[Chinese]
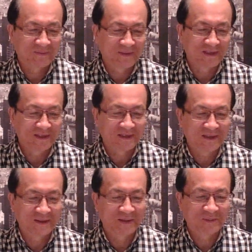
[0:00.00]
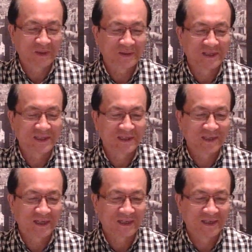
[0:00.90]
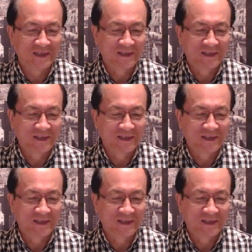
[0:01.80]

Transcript: 这个朴正熙哈，